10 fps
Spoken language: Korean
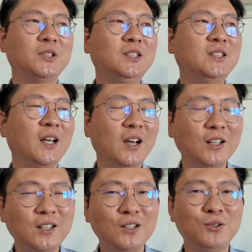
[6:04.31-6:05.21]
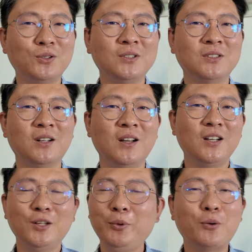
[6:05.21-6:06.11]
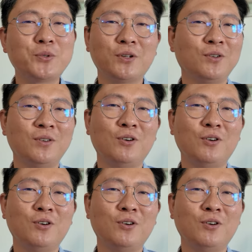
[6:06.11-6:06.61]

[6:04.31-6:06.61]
인제해야겠다는 거는 의미가 없어요.